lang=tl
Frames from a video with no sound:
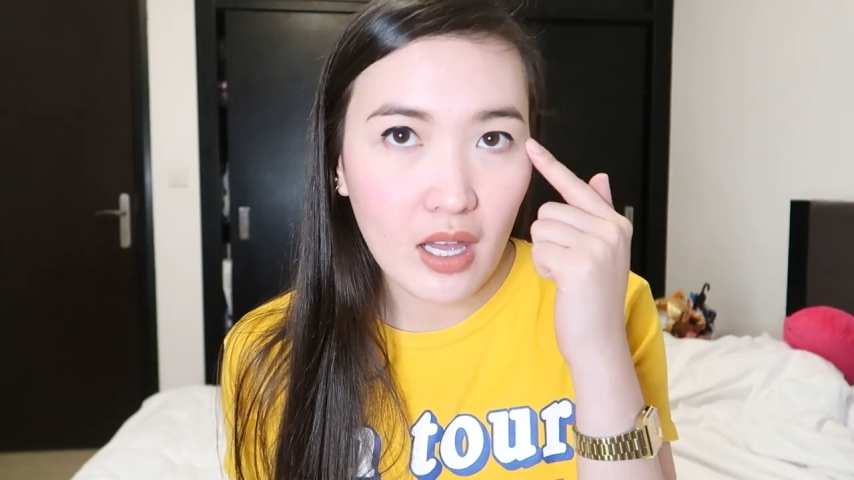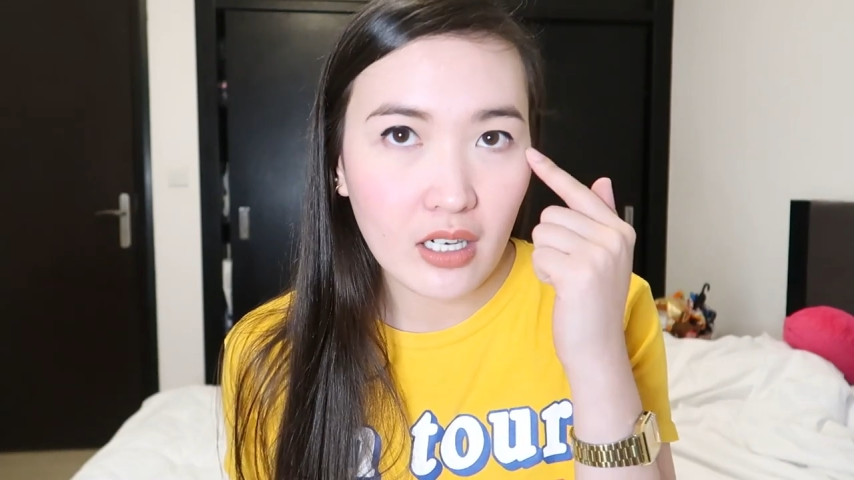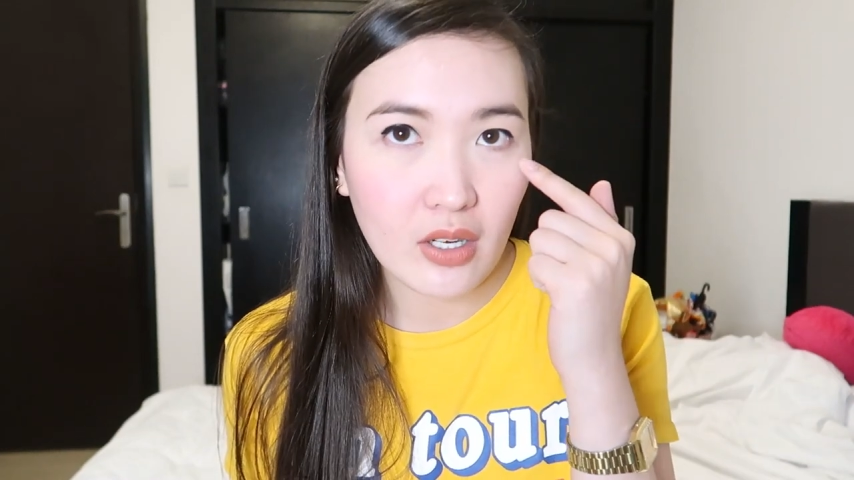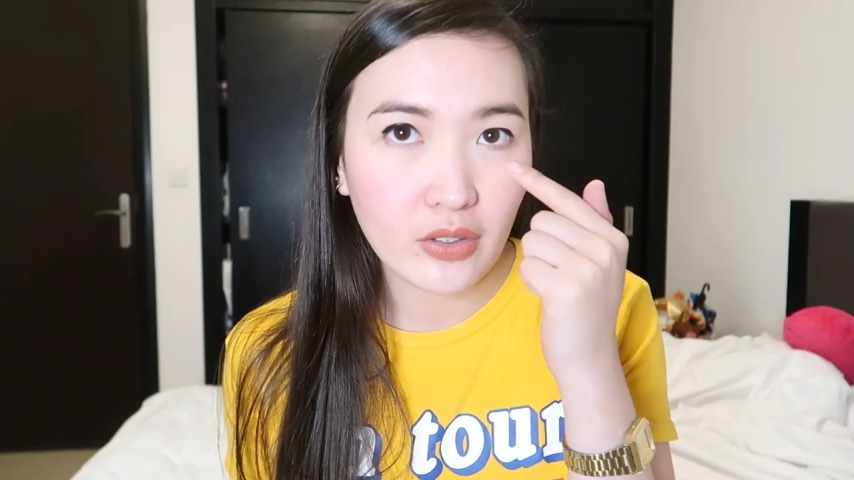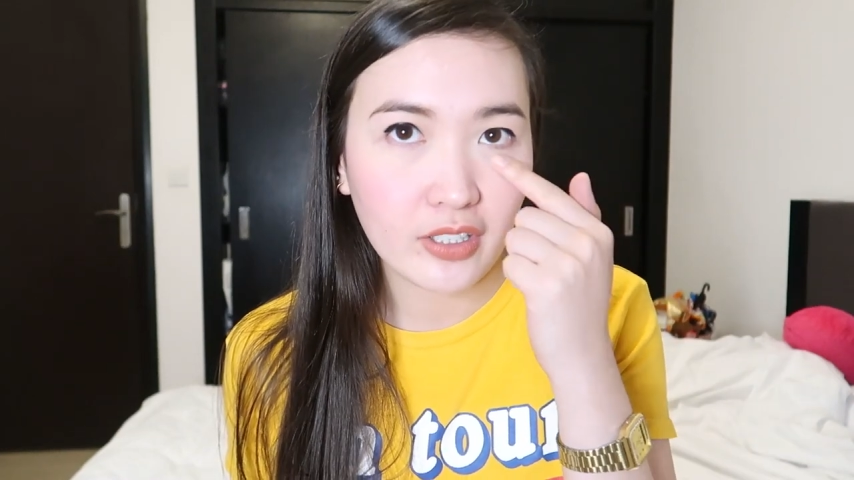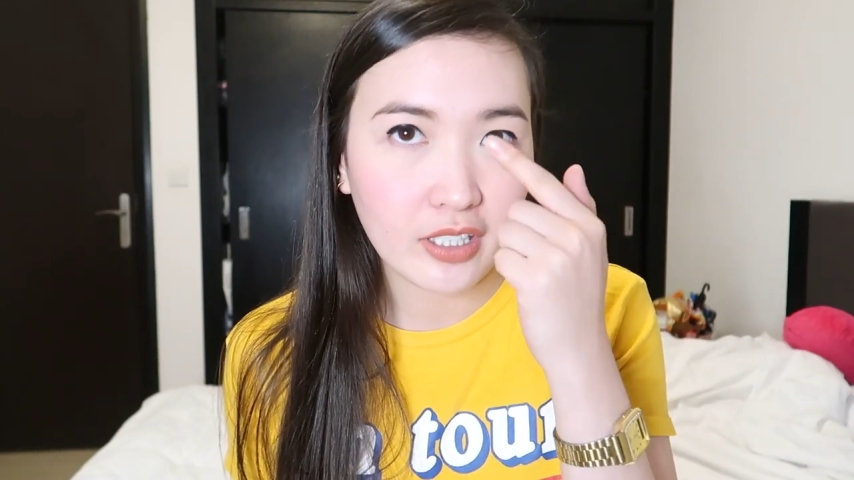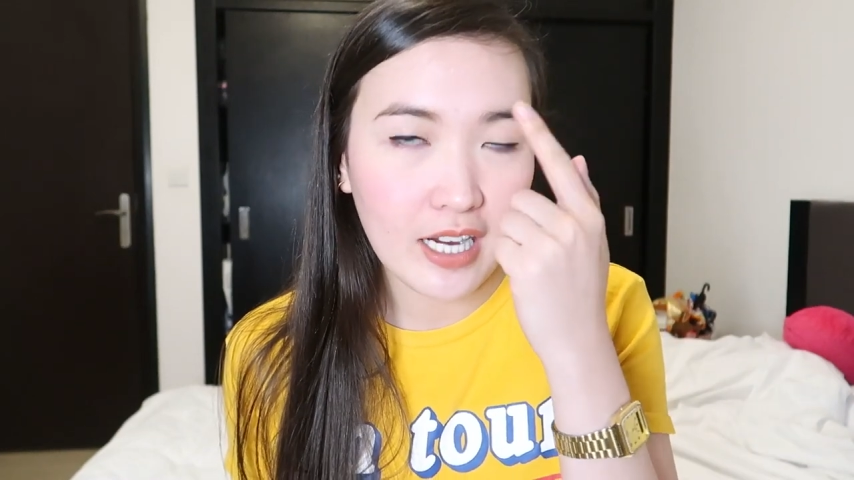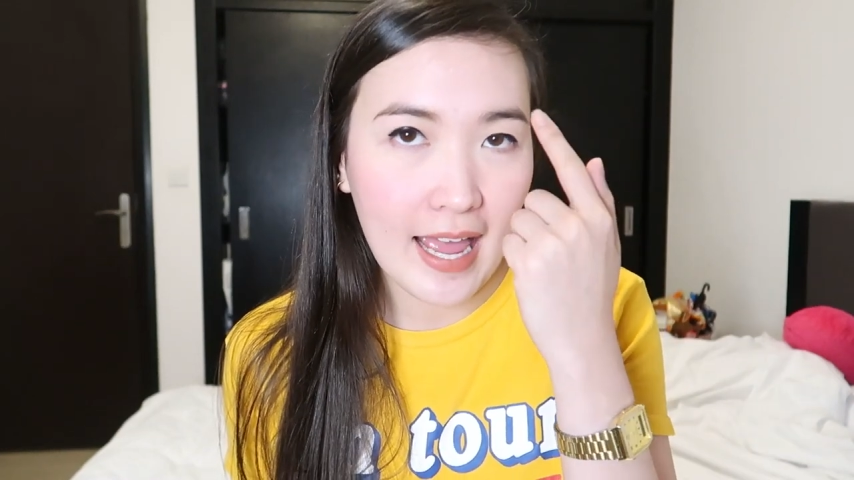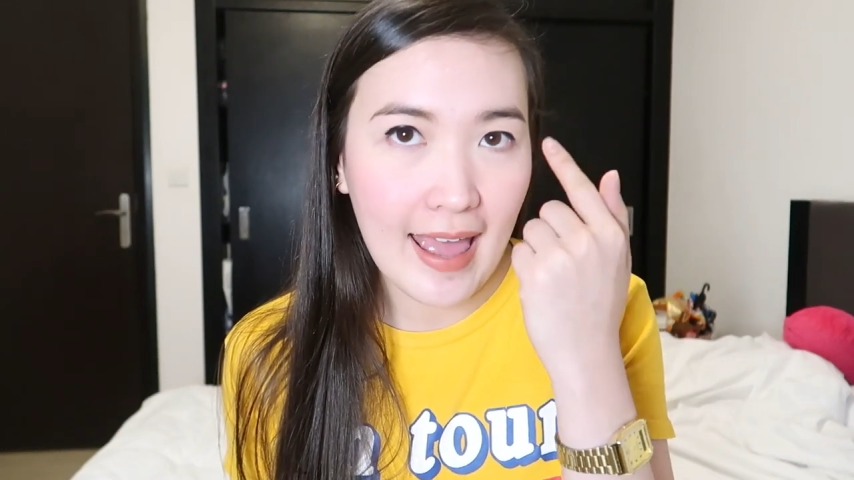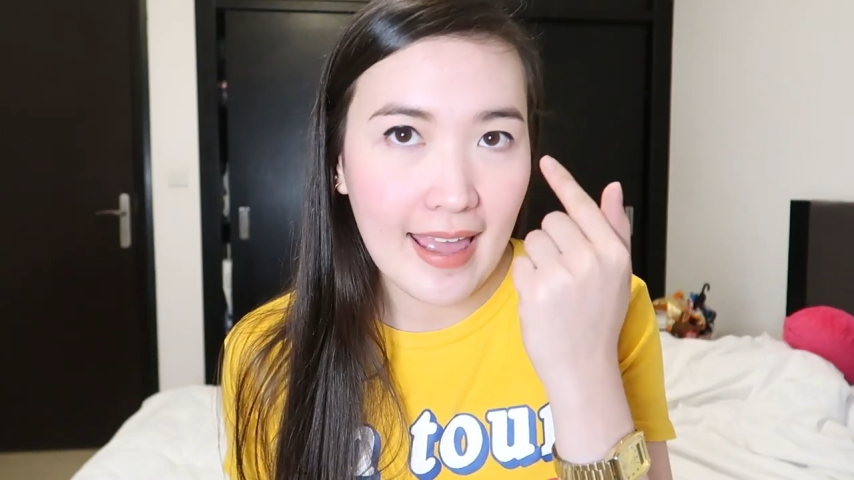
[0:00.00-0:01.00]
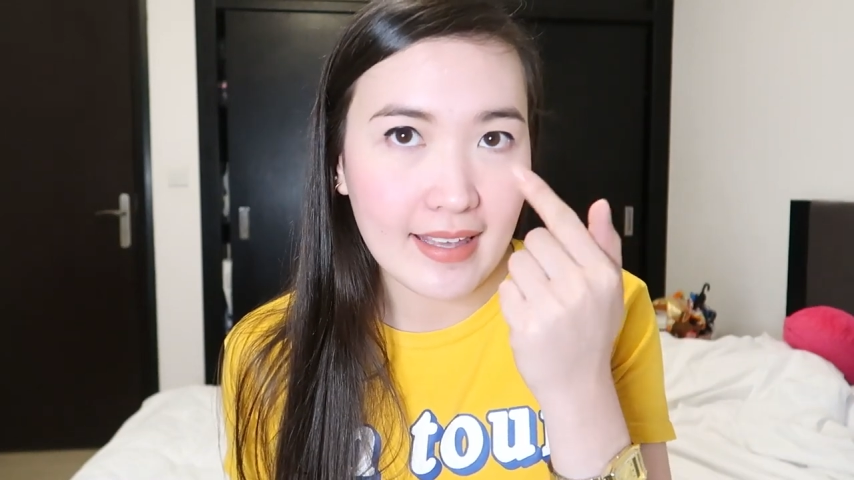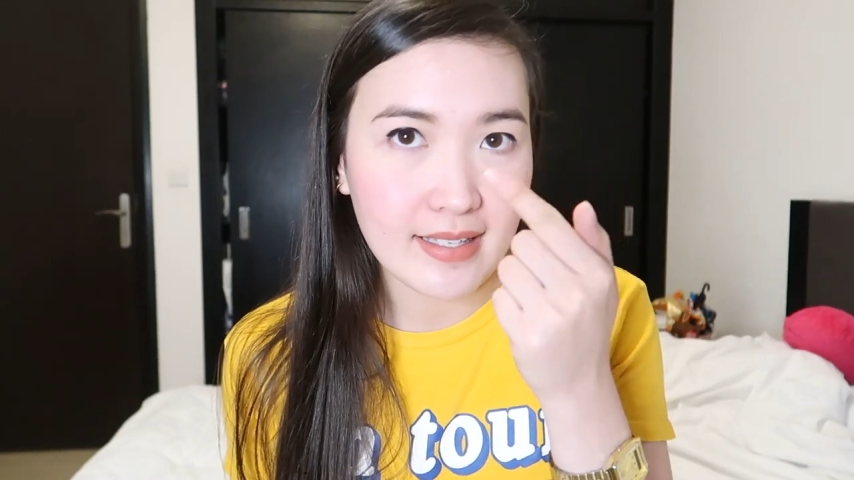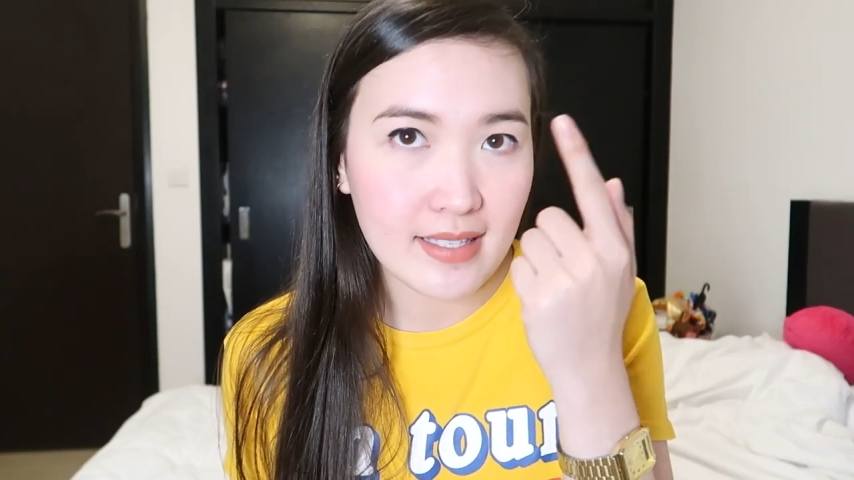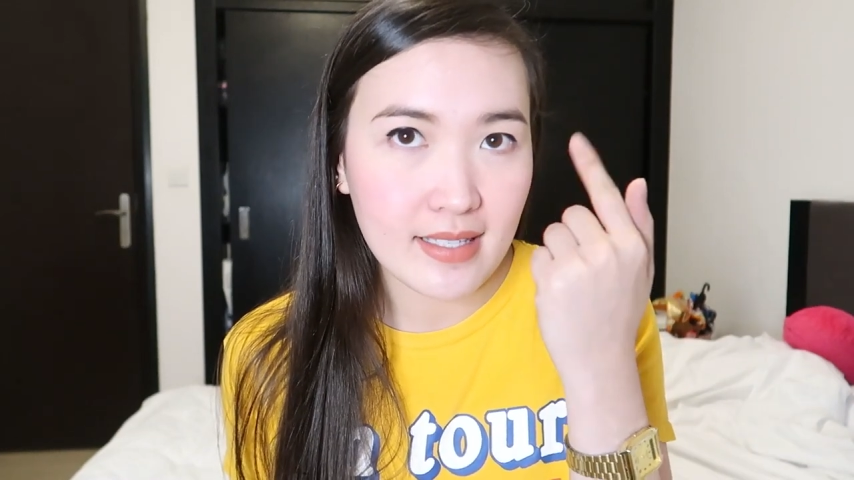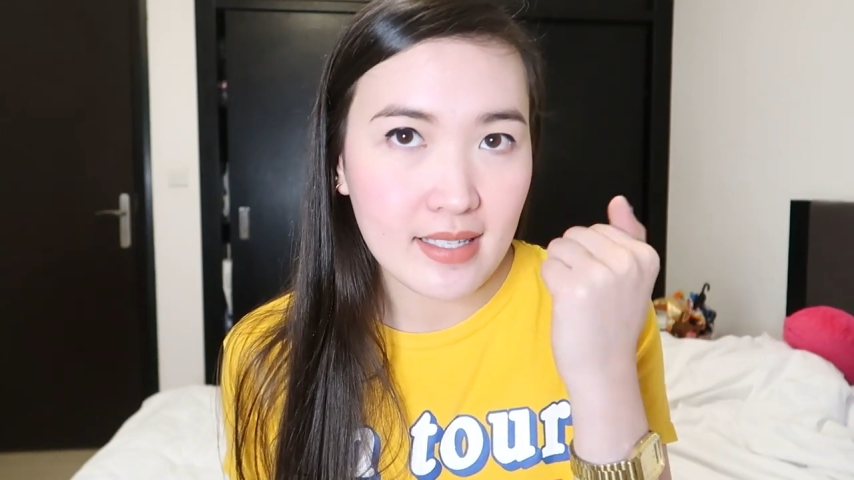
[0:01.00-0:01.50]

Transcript: around her eyes.